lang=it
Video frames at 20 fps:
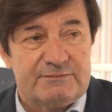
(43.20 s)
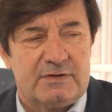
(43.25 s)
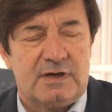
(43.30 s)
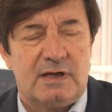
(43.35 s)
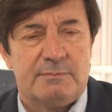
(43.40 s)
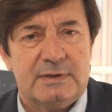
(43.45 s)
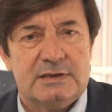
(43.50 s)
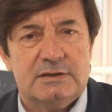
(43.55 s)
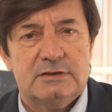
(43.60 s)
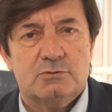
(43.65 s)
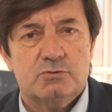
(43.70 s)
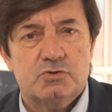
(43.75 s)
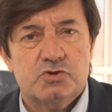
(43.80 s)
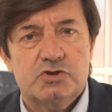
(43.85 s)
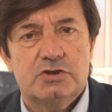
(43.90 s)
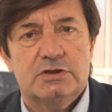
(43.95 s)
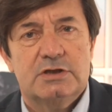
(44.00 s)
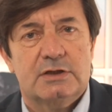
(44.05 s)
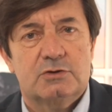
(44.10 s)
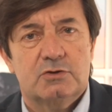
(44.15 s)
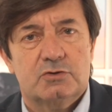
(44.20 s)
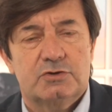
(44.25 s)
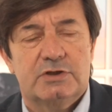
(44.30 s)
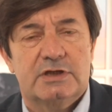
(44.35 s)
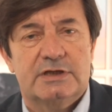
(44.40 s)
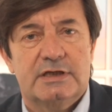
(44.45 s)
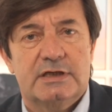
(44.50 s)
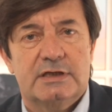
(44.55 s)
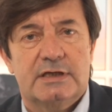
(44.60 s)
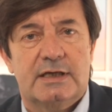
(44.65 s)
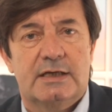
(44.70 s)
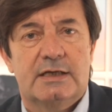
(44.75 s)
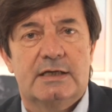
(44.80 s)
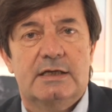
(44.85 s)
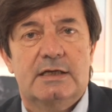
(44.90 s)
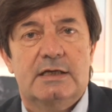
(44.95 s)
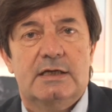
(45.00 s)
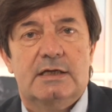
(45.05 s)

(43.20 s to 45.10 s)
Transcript: finalmente riusciti ad ottenere